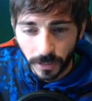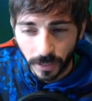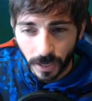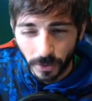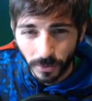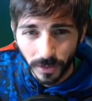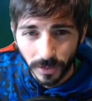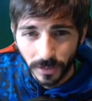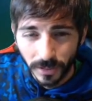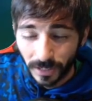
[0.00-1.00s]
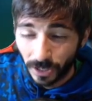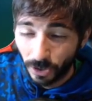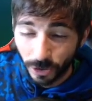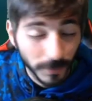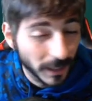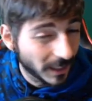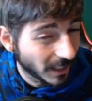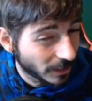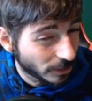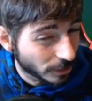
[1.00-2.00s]
ganado. Que no nos metan,
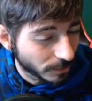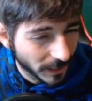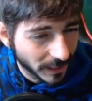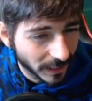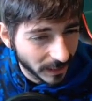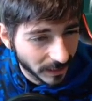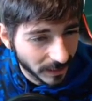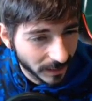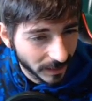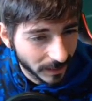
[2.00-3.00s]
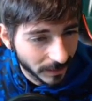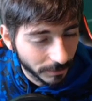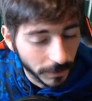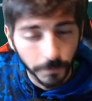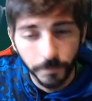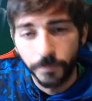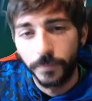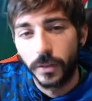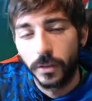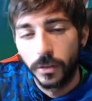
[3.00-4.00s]
que no nos metan. Bien.
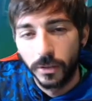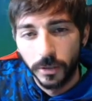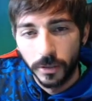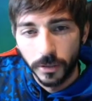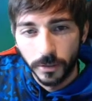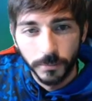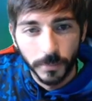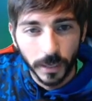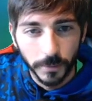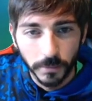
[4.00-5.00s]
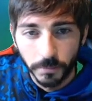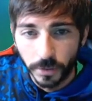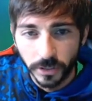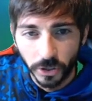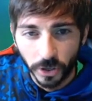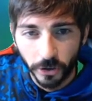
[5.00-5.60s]
Vale, bien. Pues yo creo